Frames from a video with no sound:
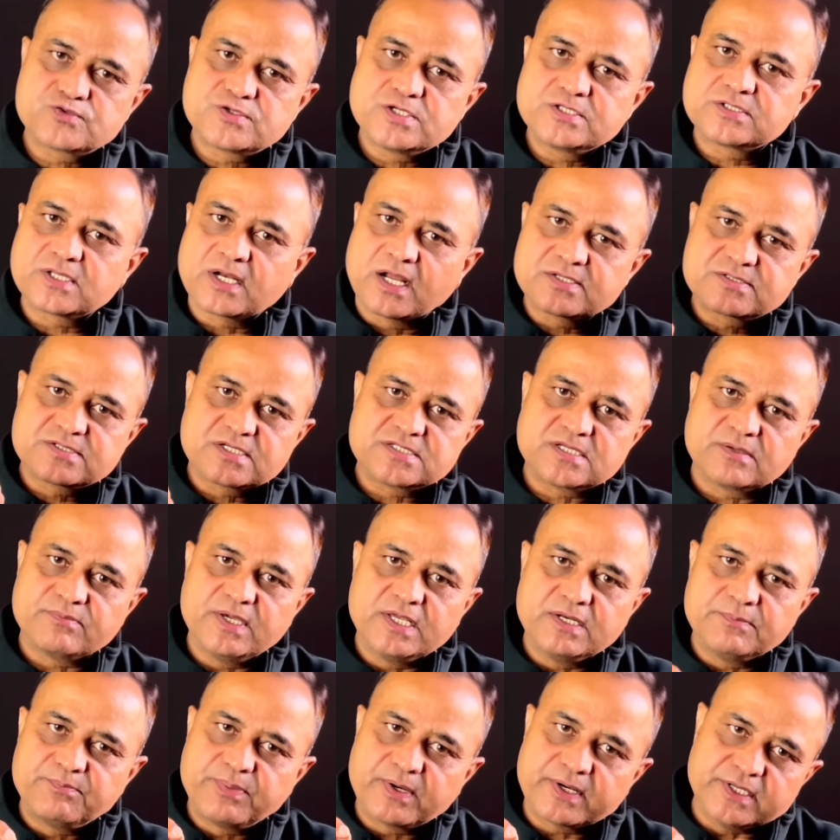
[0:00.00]
उसी तरह से
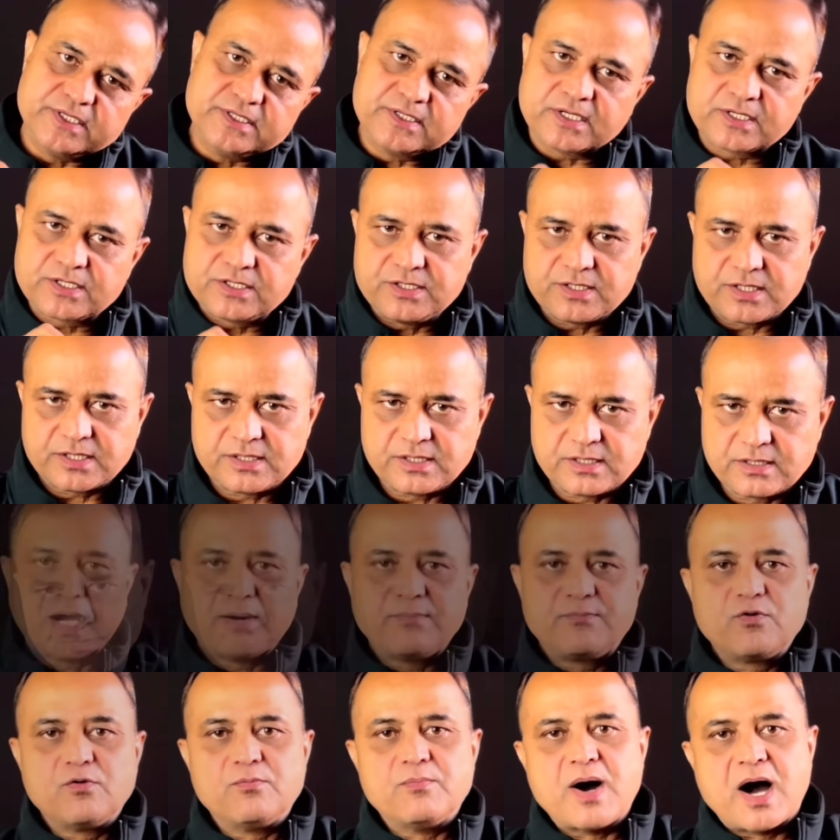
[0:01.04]
जमीन पर ही रखी रही
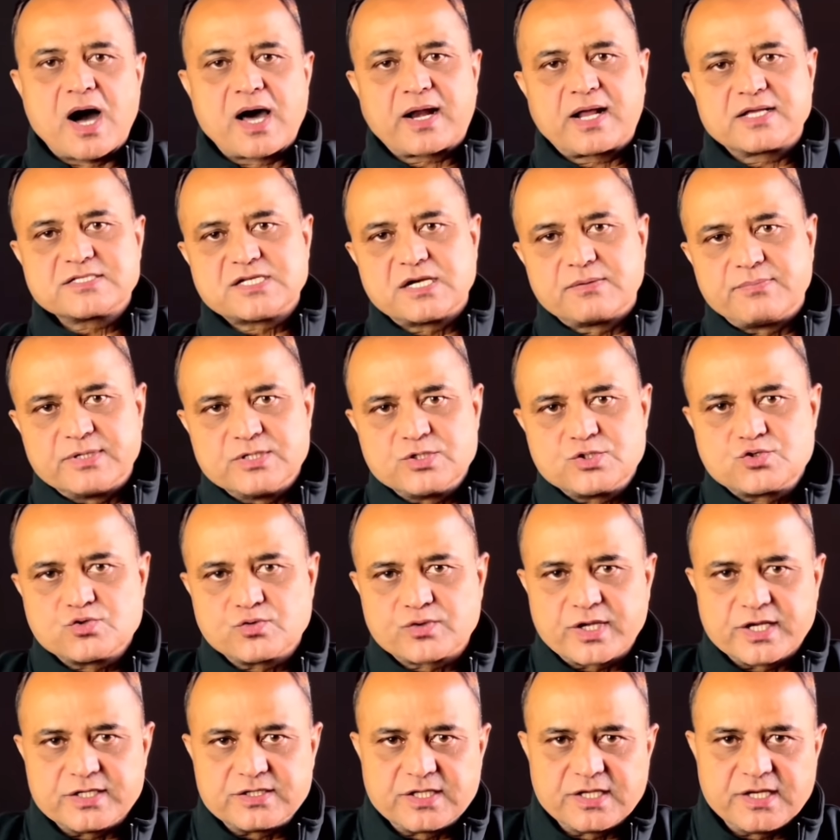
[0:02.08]
अब वो महाराजा बन
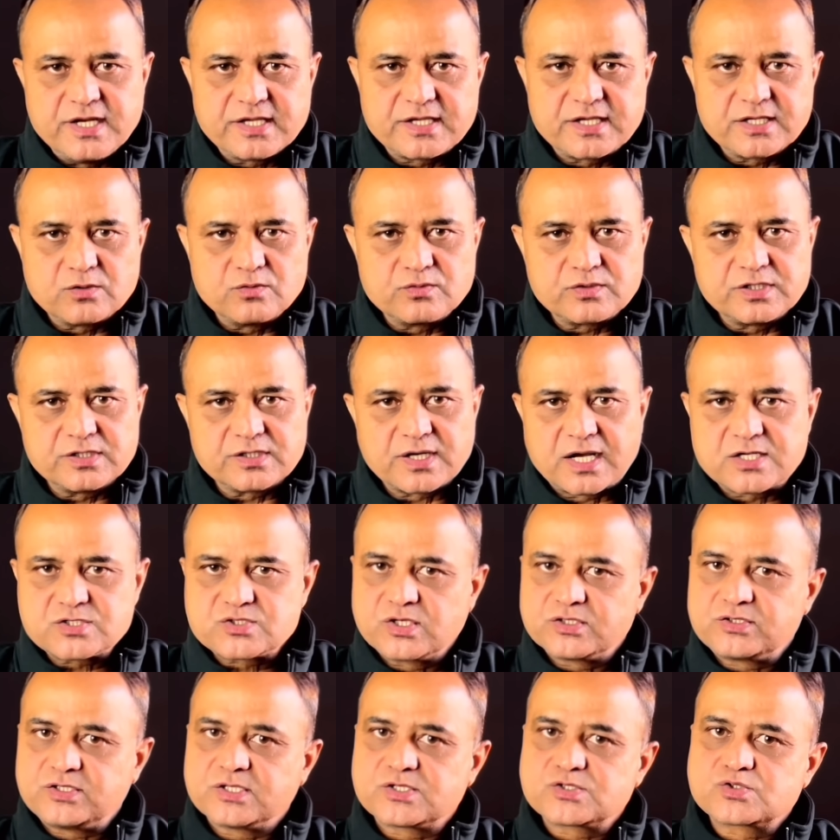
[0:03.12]
चुके थे लेकिन उनकी
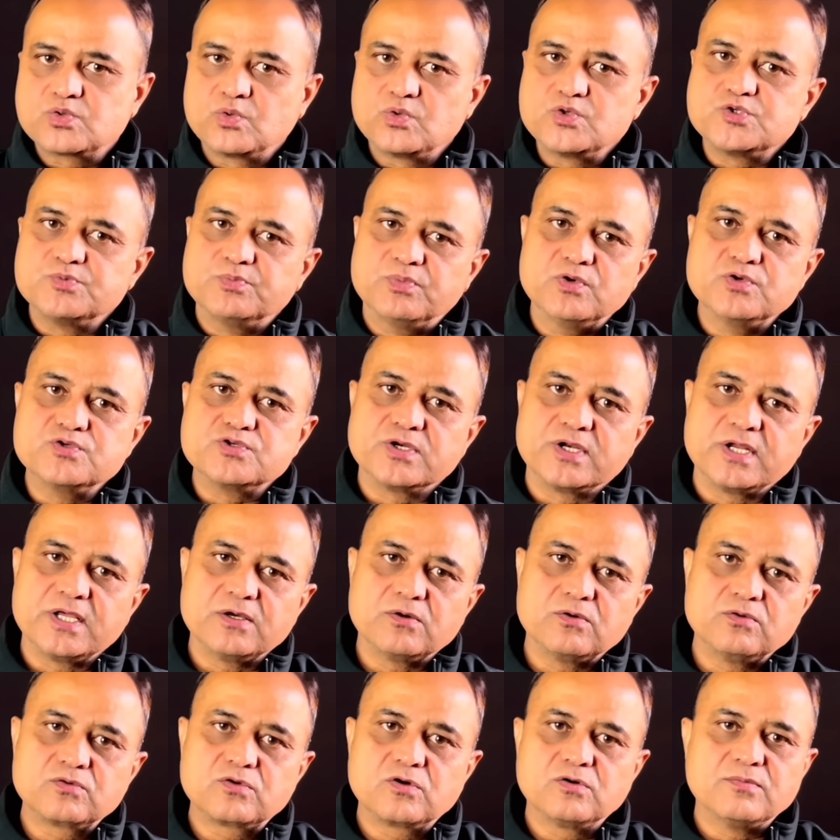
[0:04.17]
राजनीतिक सूझबूझ
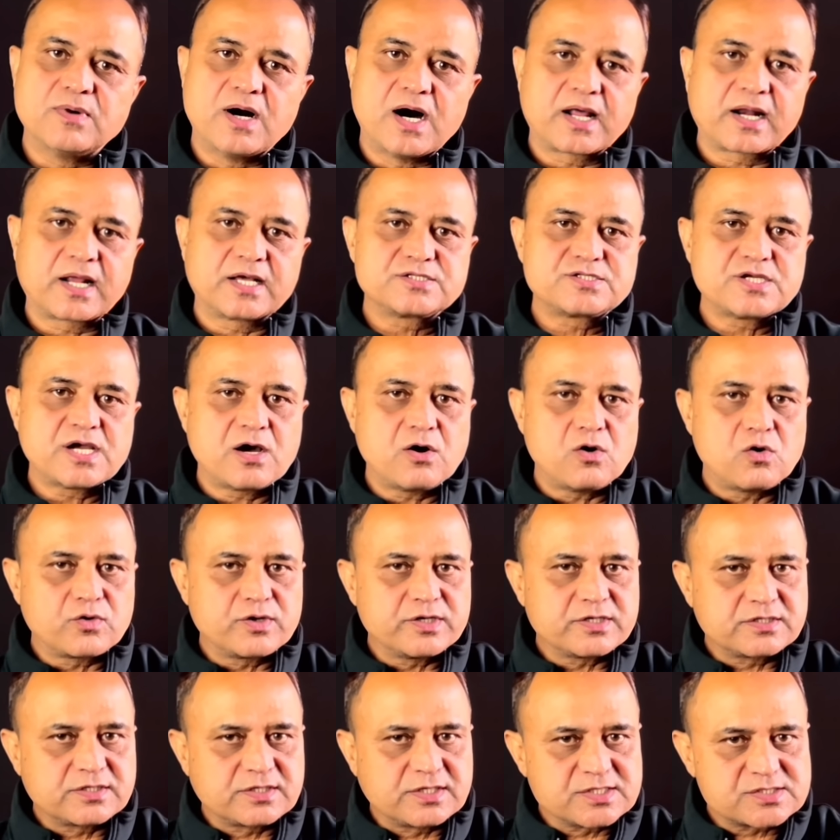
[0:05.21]
ने उनको महाराजा
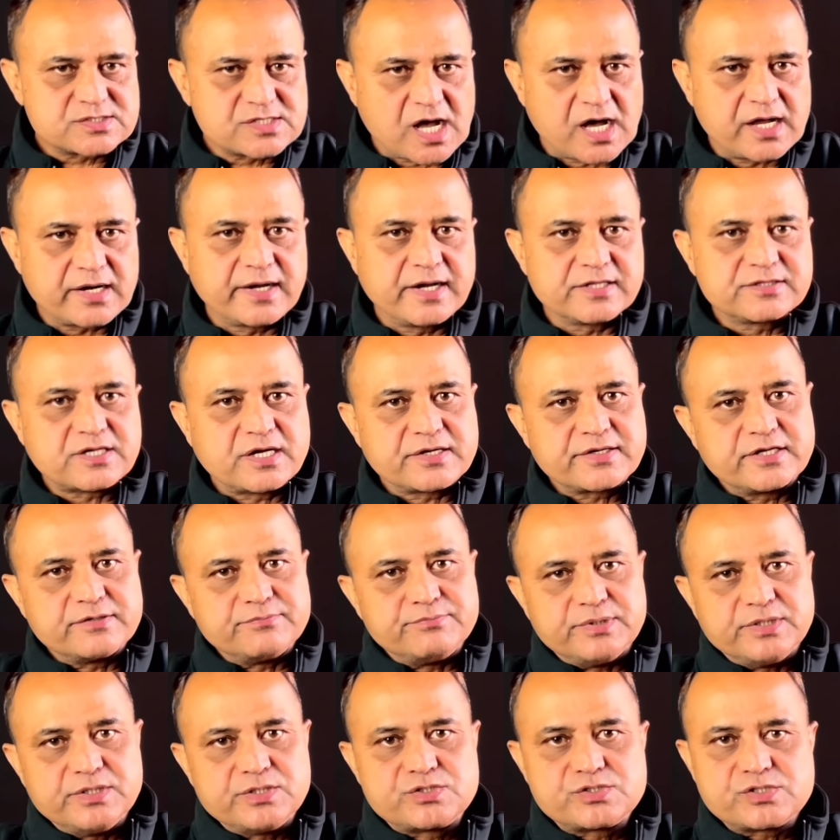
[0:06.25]
और एक किसान नेता
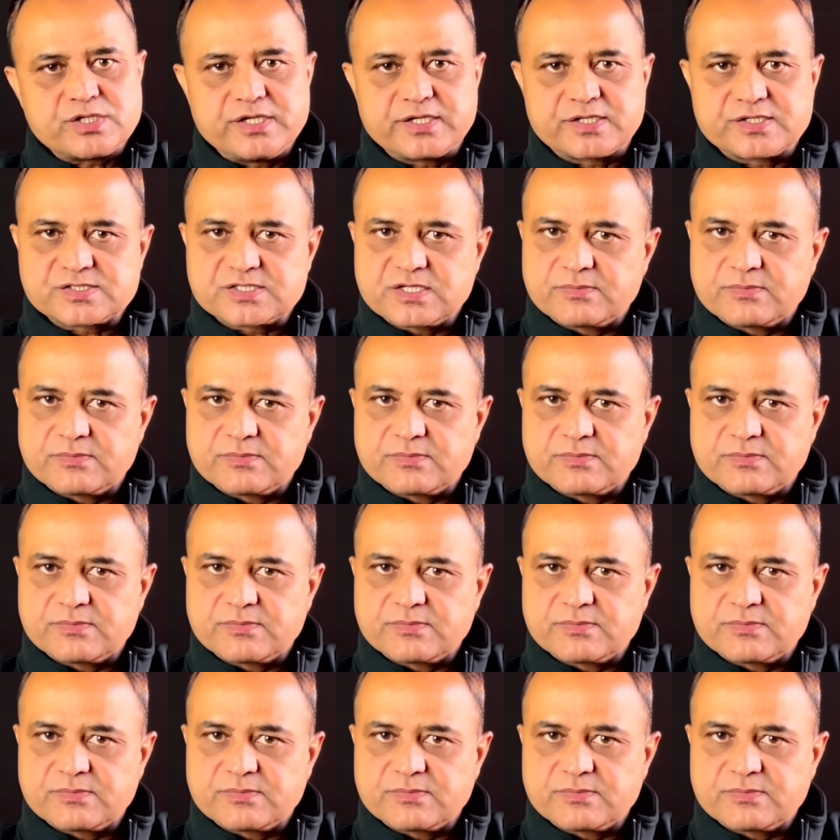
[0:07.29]
के बीच एक